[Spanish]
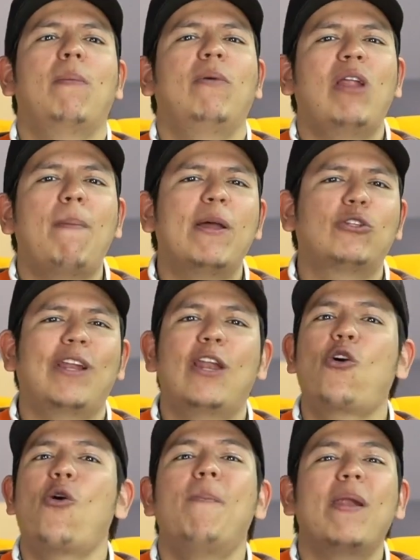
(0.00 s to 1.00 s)
una persona
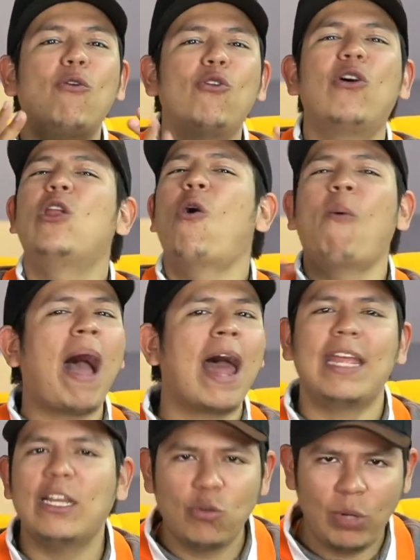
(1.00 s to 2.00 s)
no compre uno, sino
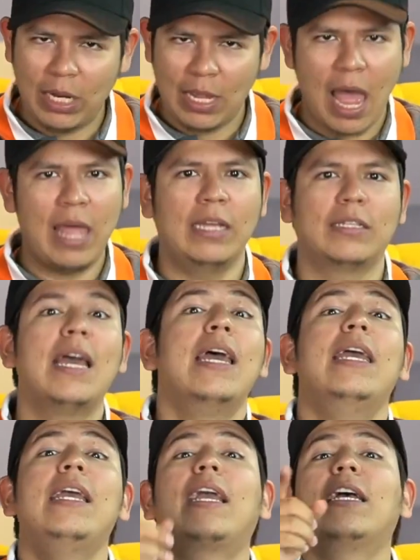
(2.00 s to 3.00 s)
varias unidades
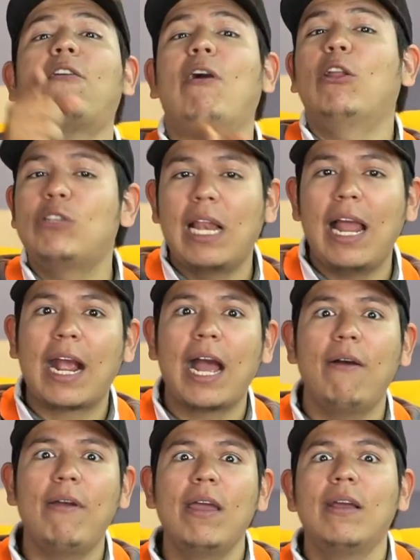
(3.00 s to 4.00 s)
y que cuando se le
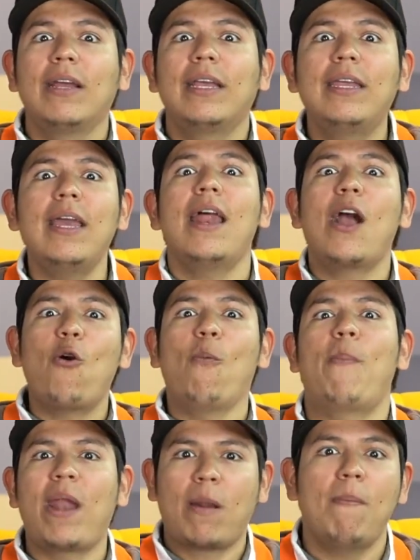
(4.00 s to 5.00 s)
acabe quiera
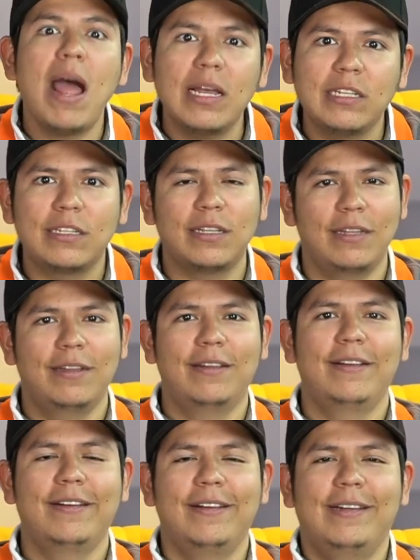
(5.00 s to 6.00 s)
comprar más.
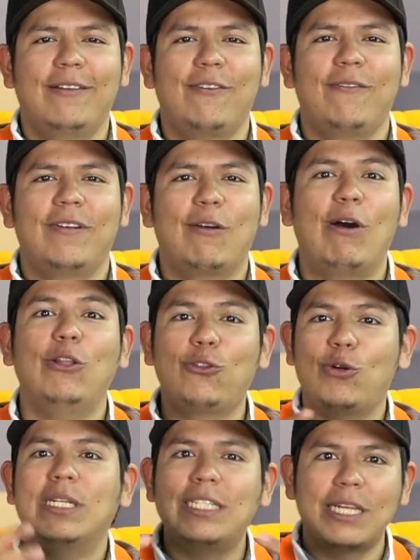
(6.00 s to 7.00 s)
Cuando
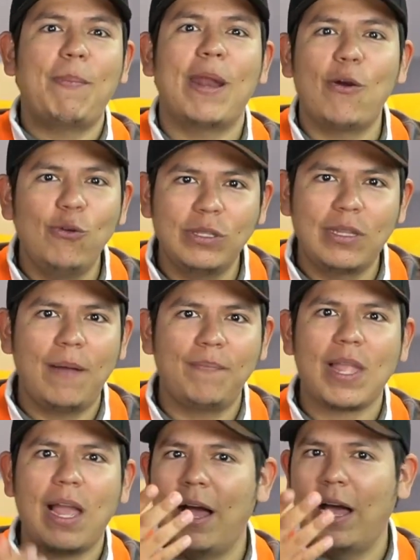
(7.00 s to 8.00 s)
tú haces esa
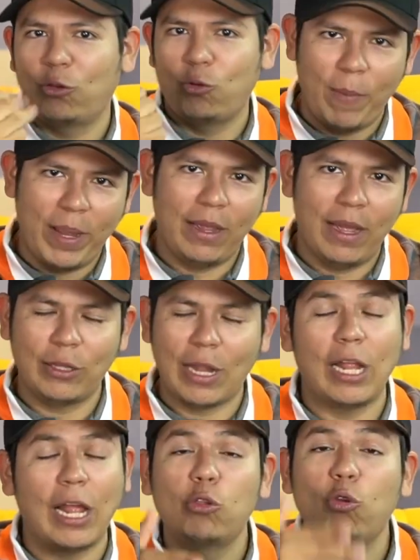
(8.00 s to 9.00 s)
pregunta a tu,
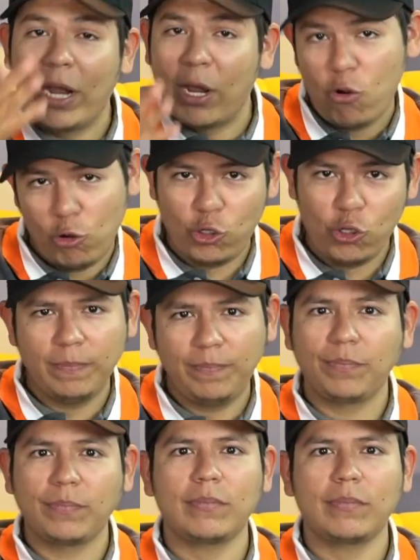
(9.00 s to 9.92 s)
negocio,